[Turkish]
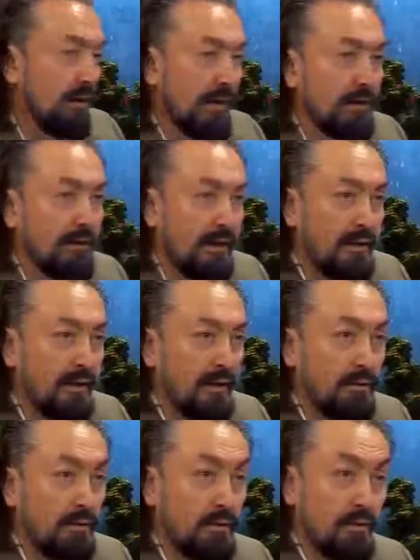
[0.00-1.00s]
Böyle alttan
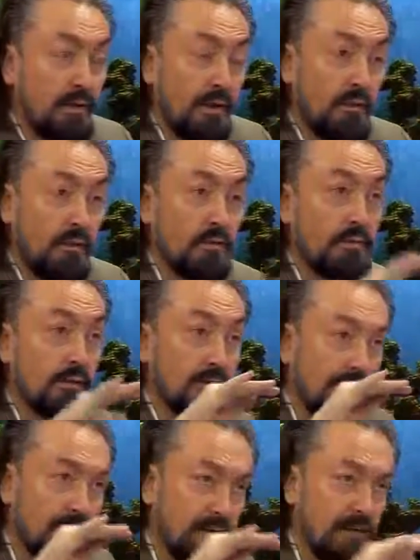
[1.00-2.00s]
alan görünür. Yani onda
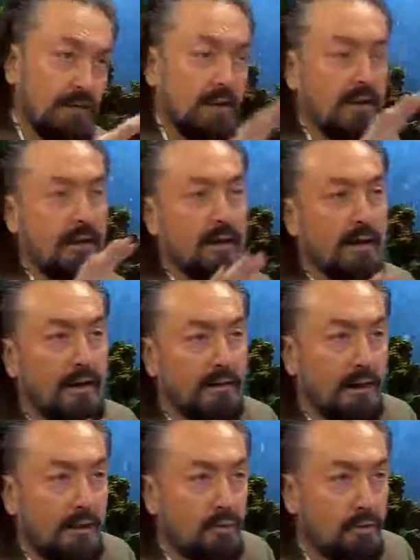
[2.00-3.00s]
sakın
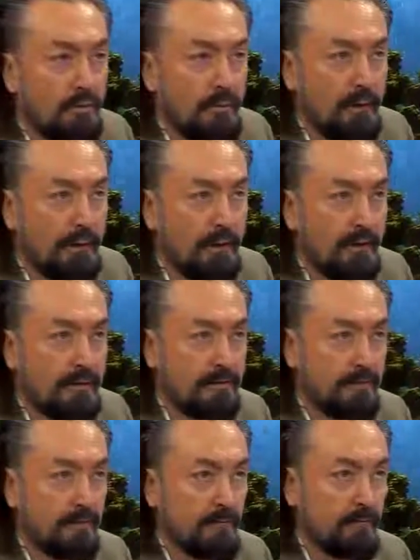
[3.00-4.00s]
hataya düşmemek
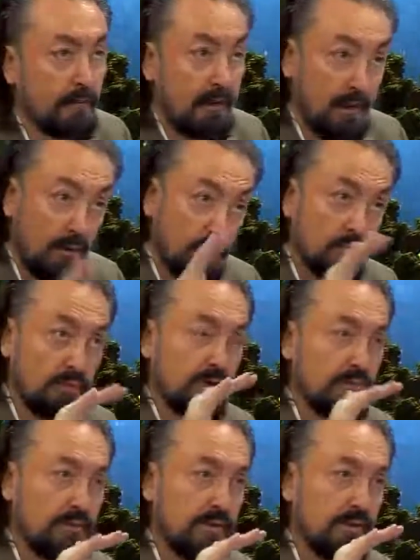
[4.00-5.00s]
lazım. Evet hocam. Yani inşallah.
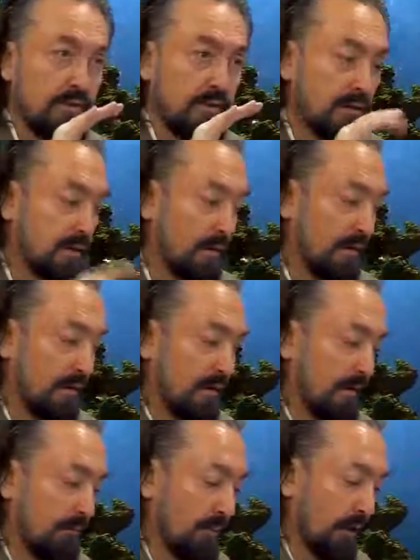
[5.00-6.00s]
uzlaşmacıdırlar.
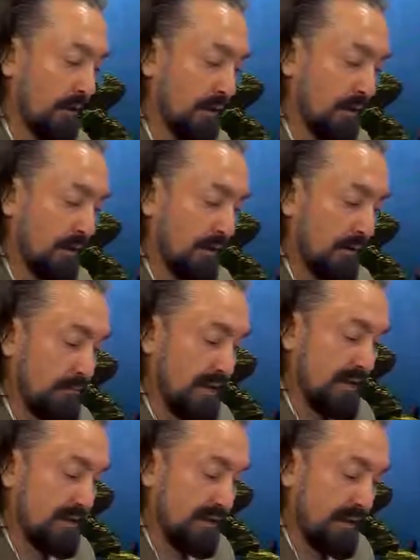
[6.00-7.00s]
Evet. Bak
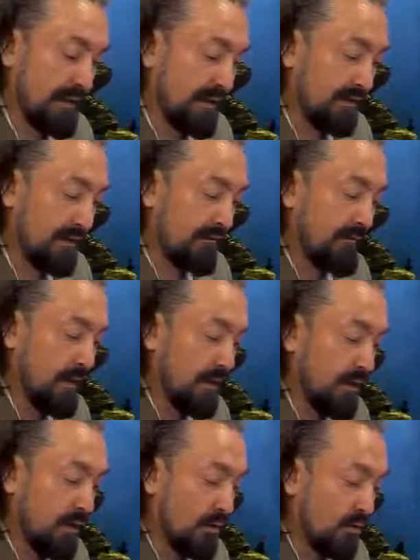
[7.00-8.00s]
biz iyilikten
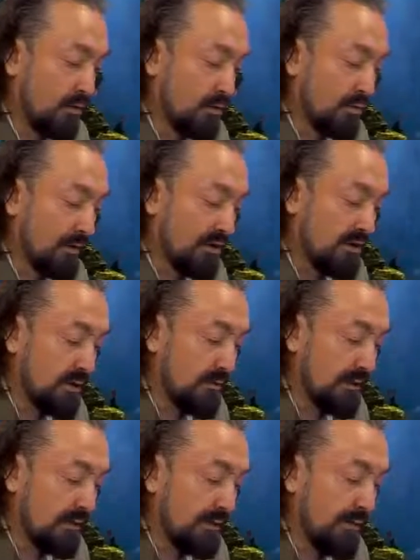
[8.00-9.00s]
ve
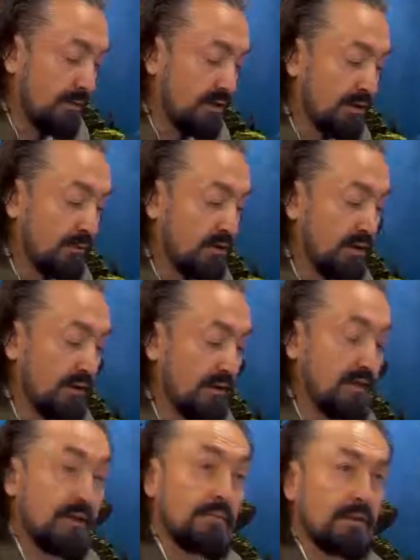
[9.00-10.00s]
uzlaştırmaktan başka bir
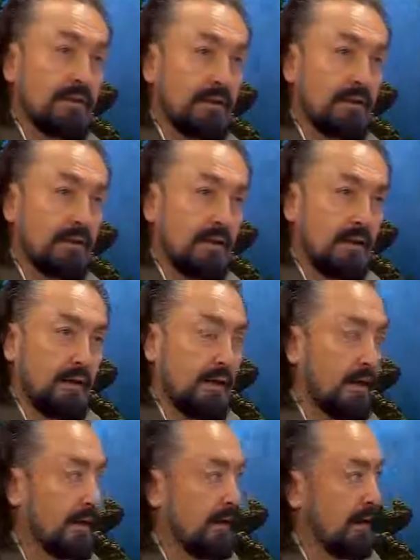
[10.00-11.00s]
şey istemedik.
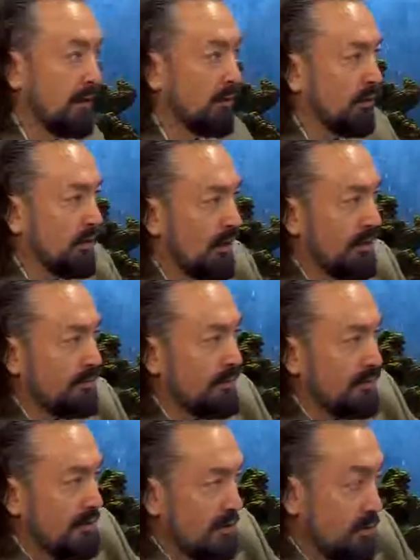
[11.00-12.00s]
Yani ona
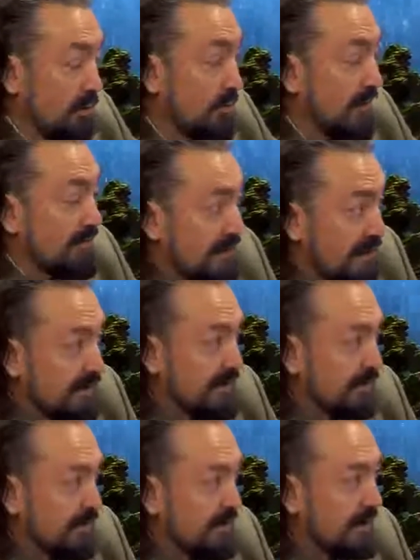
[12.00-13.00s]
ait bir şey. Çünkü mevzi
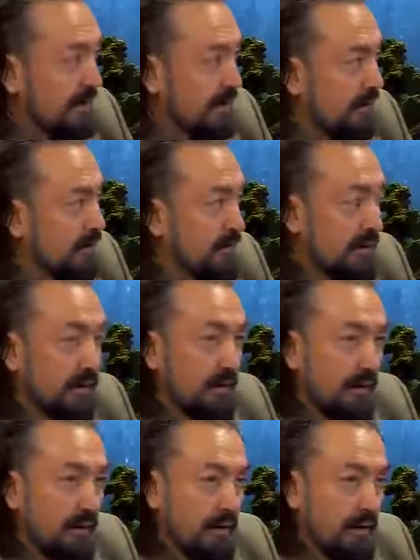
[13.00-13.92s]
kazanması gerekir.